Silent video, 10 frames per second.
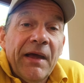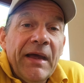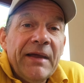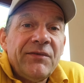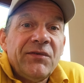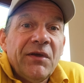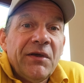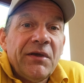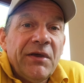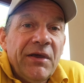Es
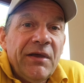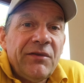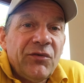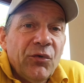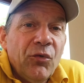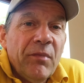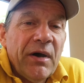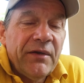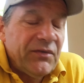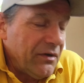geht um
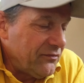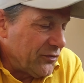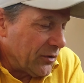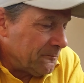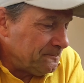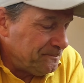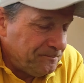ein Telefon.